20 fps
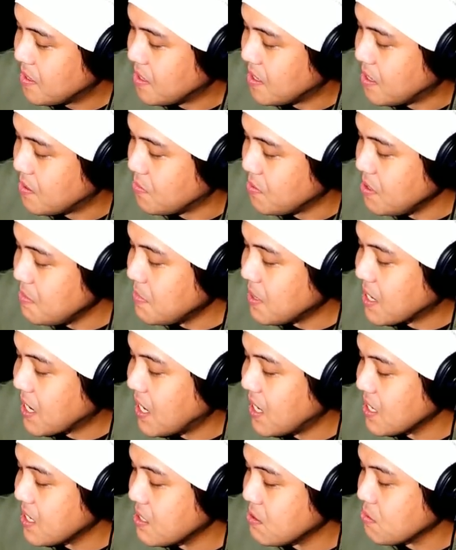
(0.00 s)
今
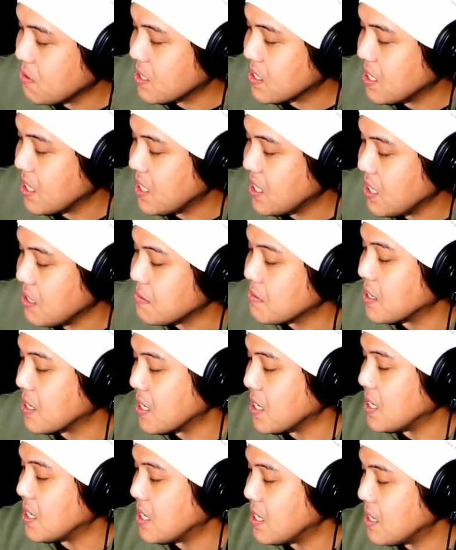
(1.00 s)
換気とかできてるか
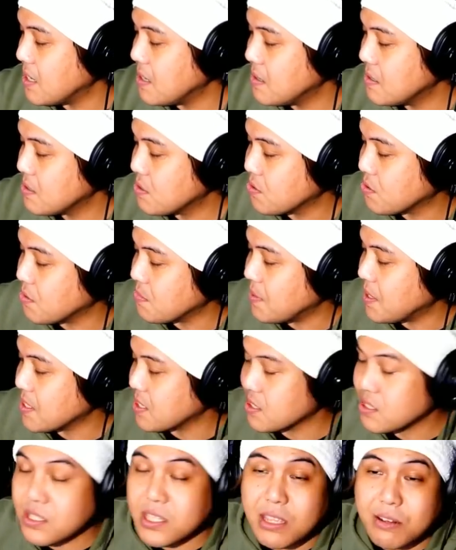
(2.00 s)
らちょっとバーッと
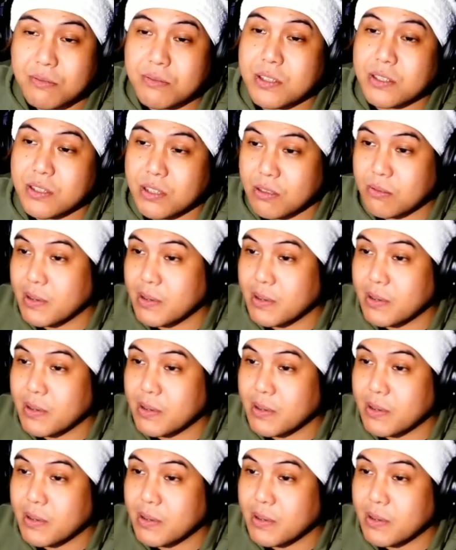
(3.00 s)
吸ってるんですけど、